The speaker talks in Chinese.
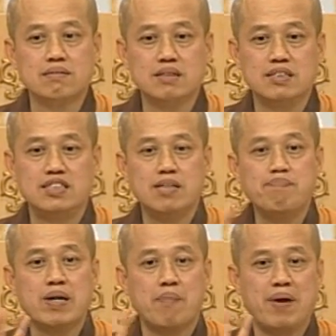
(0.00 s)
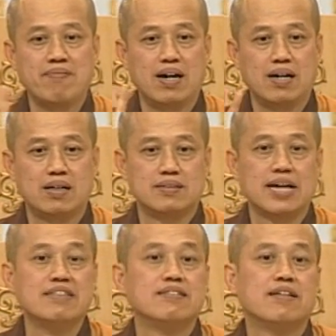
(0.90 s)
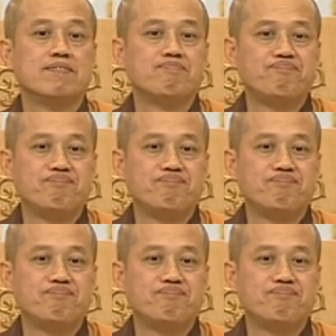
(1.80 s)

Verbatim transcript: 你心没有办法产生，